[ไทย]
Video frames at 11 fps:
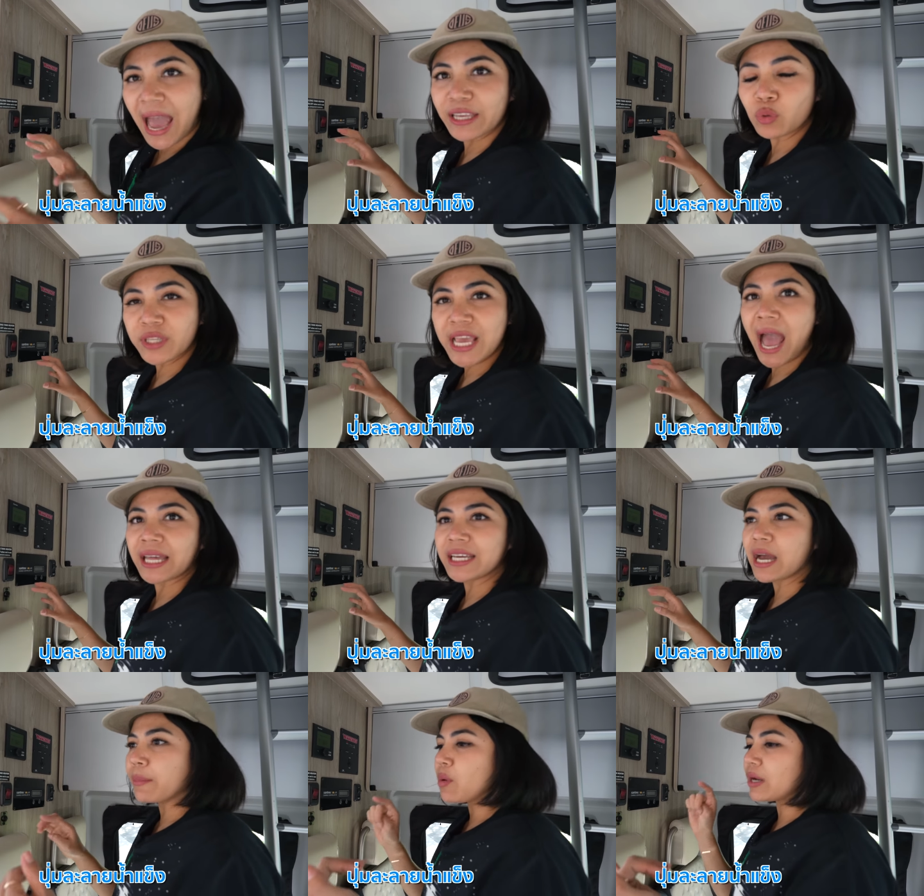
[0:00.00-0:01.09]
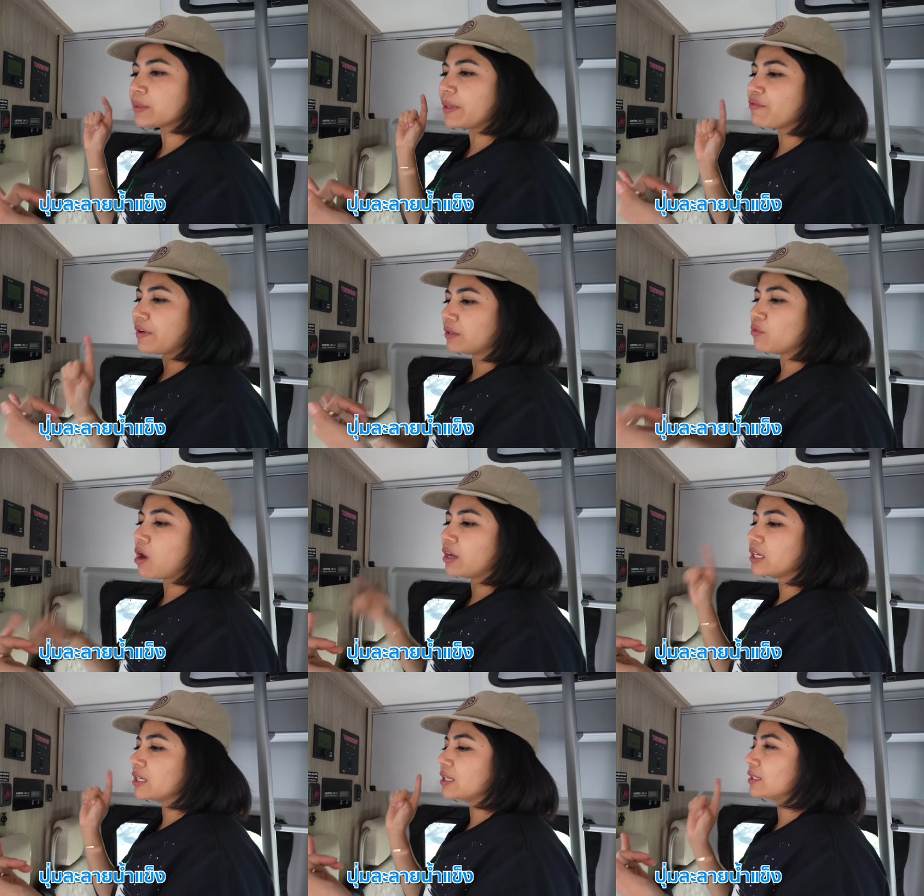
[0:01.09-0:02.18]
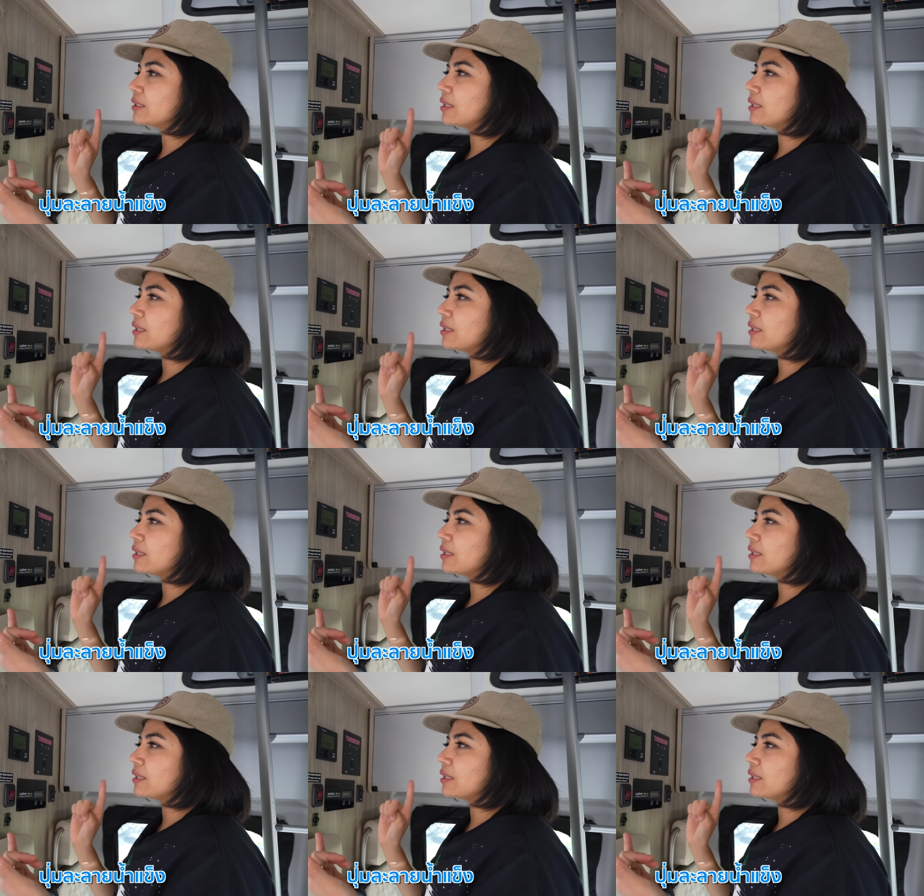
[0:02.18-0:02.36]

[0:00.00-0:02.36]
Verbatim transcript: ลายทุกอย่างนะคะไม่ว่าจะเป็นเฟสวอเตอร์